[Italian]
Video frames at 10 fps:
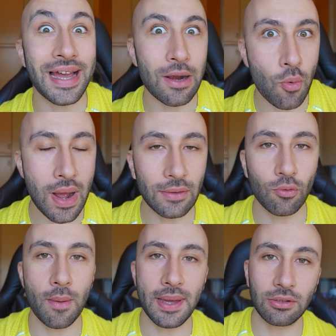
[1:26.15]
da
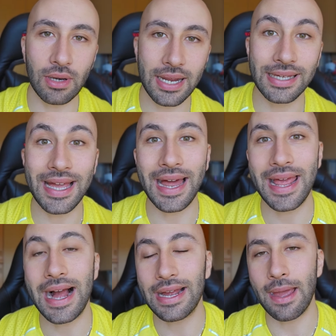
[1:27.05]
quando ho aperto il
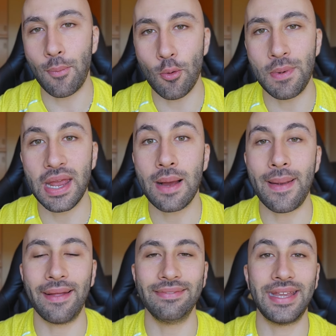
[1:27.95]
canale anche
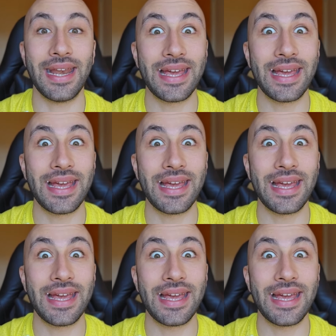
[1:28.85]
pubblicamente,